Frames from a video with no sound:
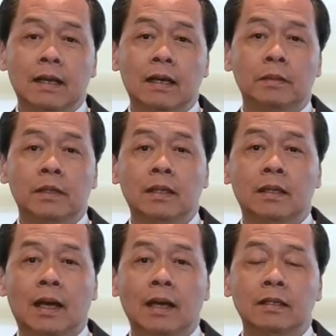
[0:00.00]
กันประเทศ
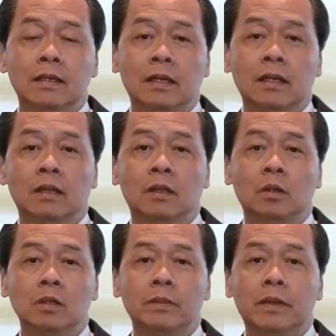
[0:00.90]
ไทยเศรษฐกิจโต
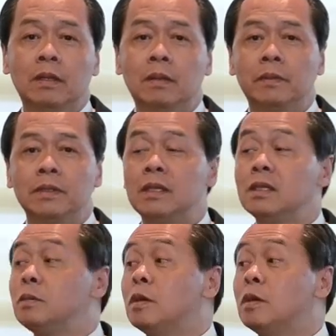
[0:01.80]
11%